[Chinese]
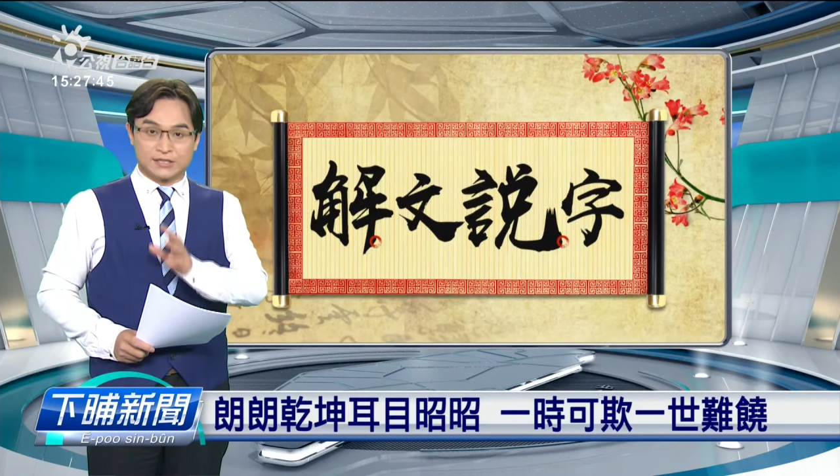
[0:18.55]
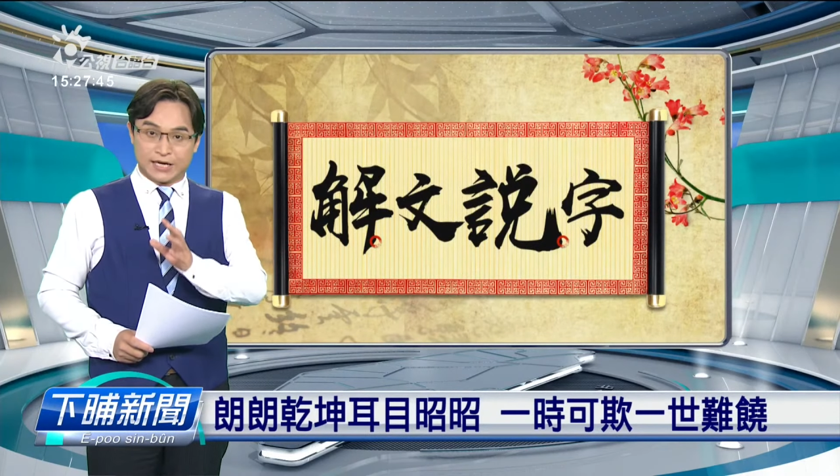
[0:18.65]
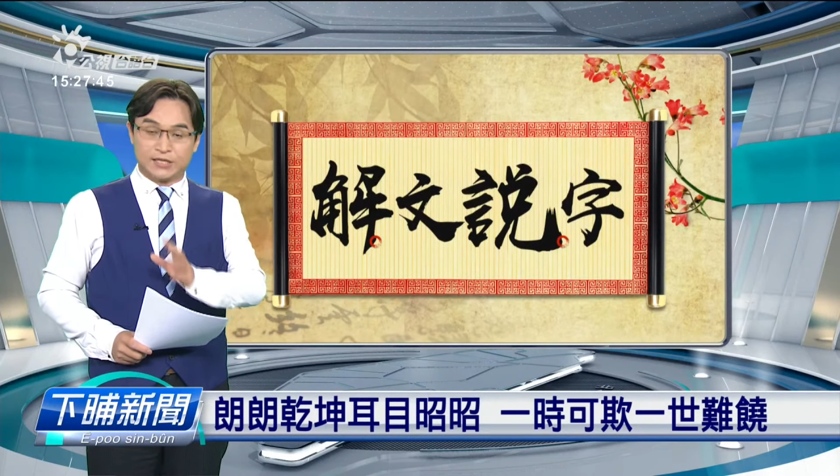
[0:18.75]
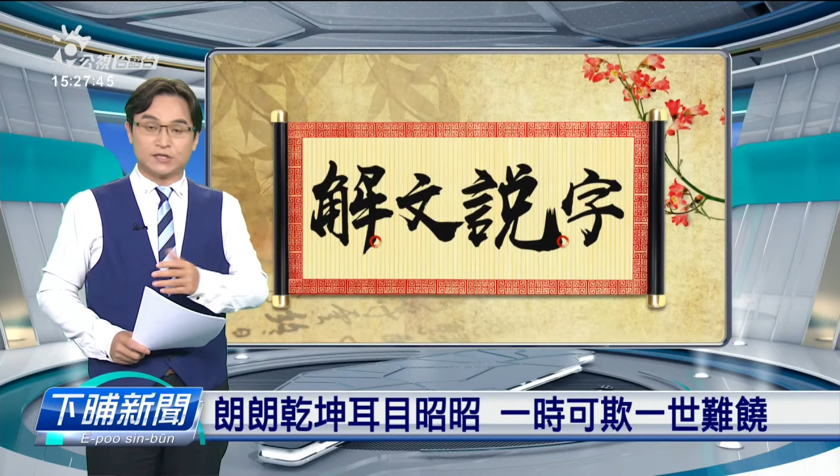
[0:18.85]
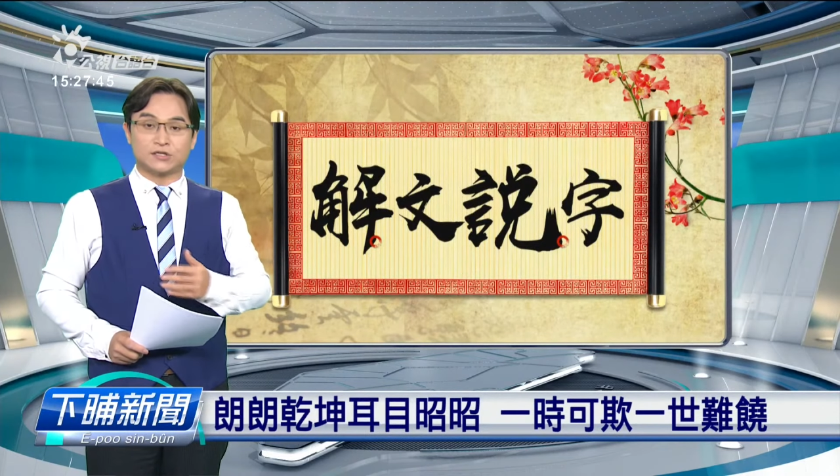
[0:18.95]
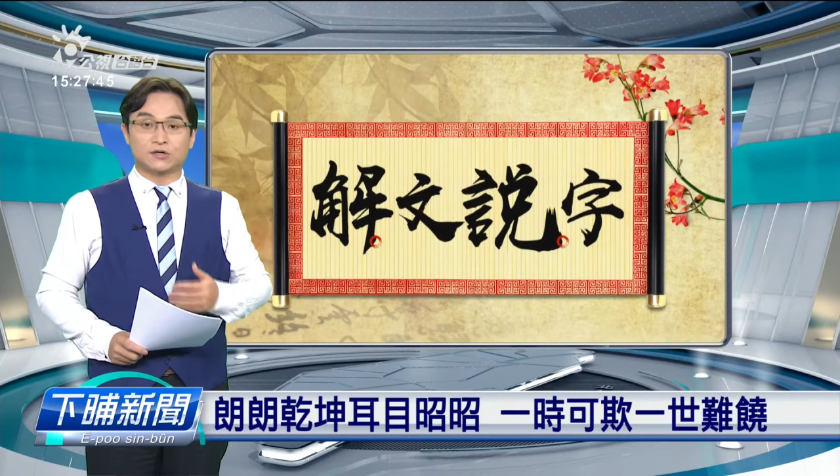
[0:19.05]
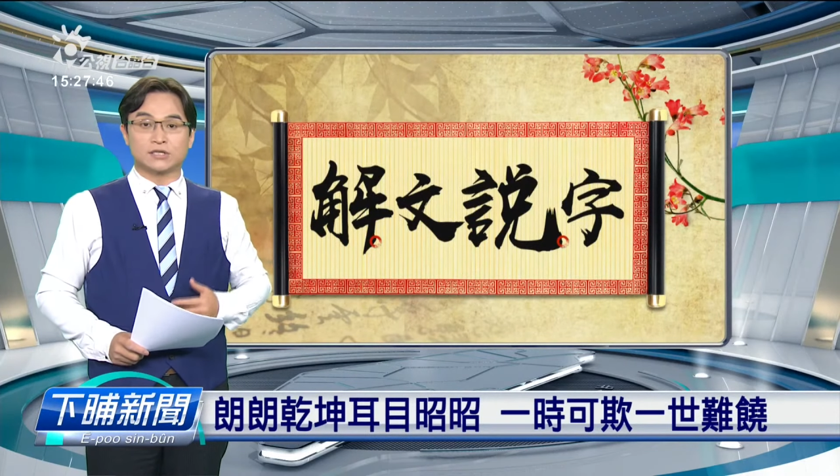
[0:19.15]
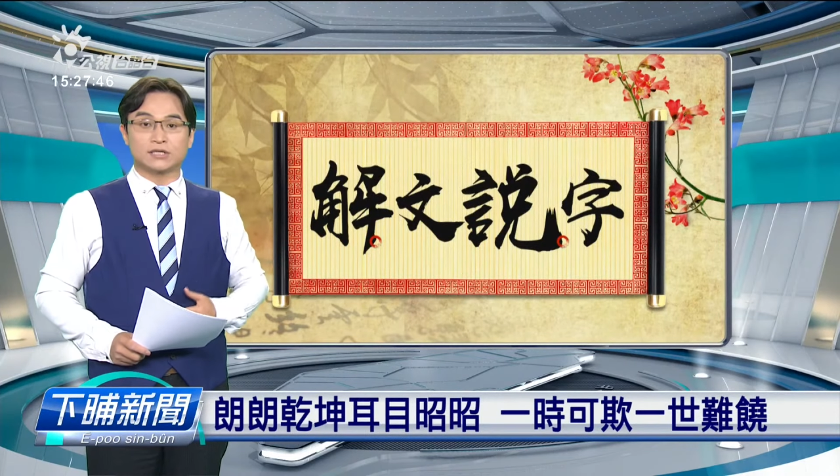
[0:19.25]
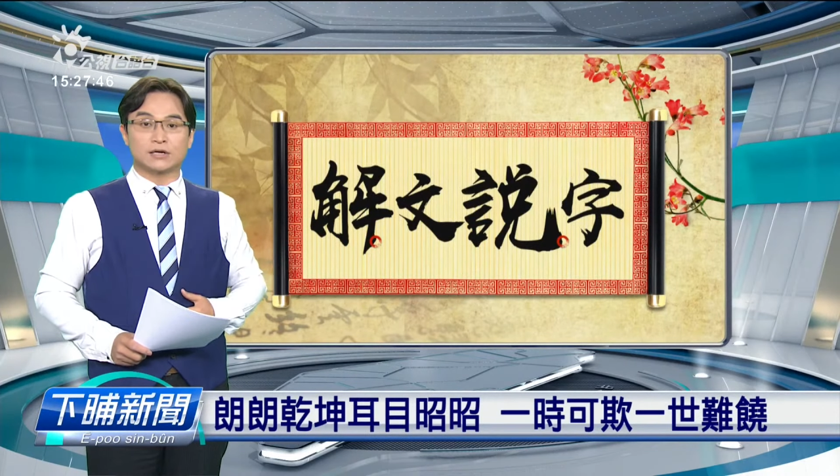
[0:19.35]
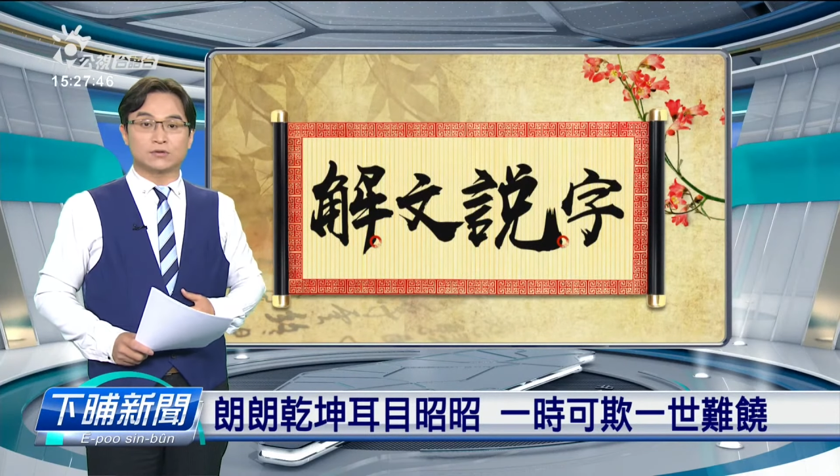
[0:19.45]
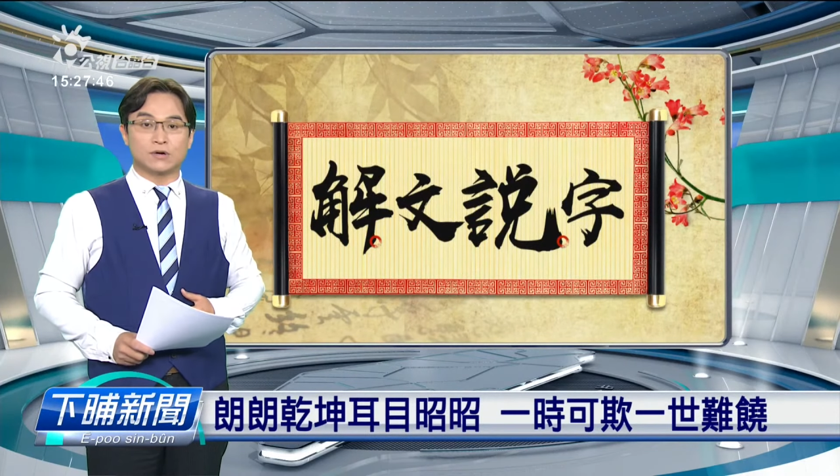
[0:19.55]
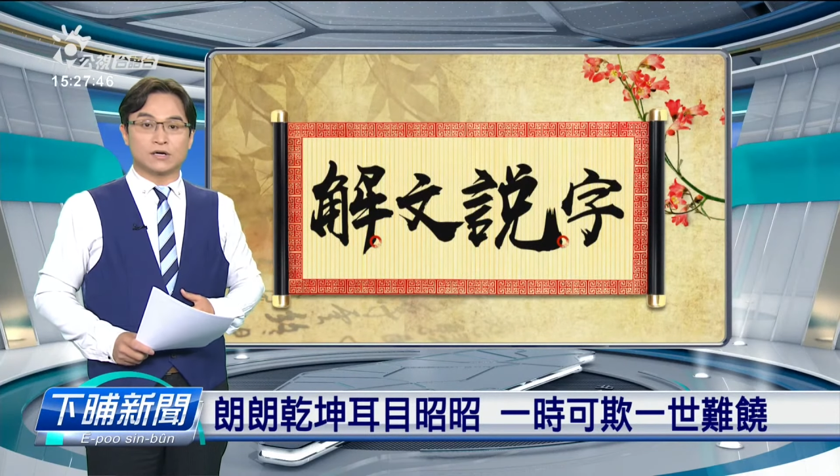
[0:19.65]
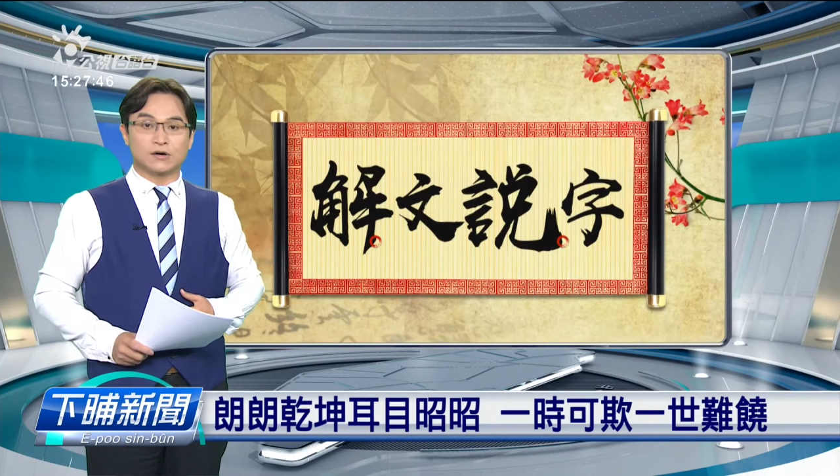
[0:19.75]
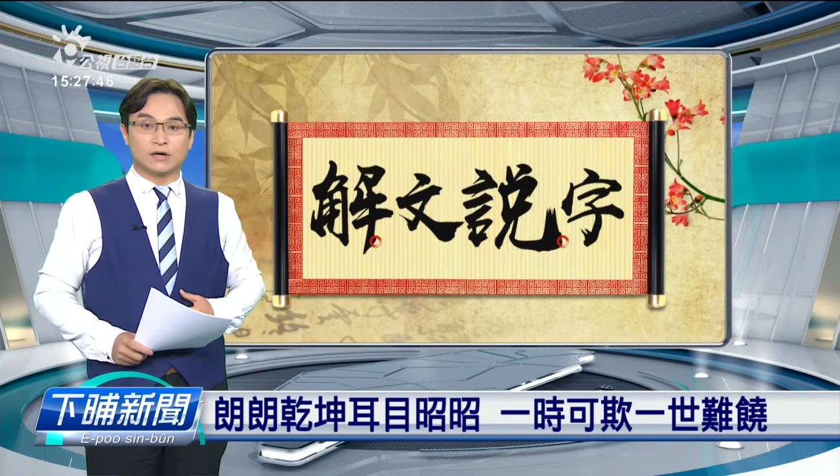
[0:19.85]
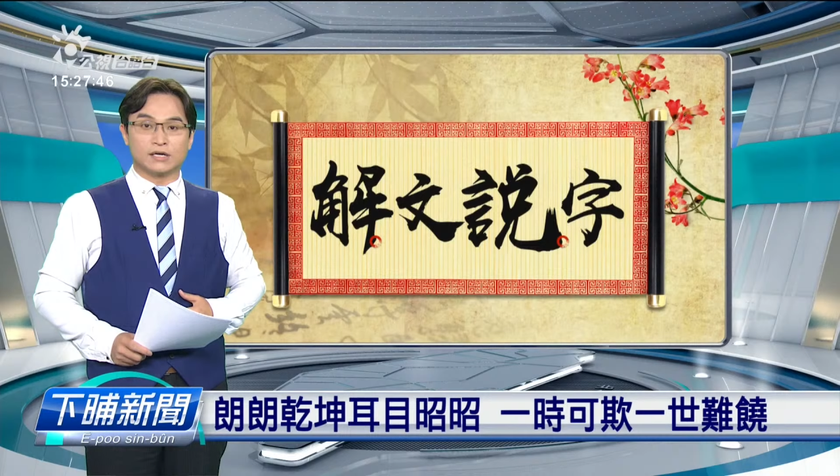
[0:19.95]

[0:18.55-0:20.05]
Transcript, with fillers: 第一就是国政头拄我讲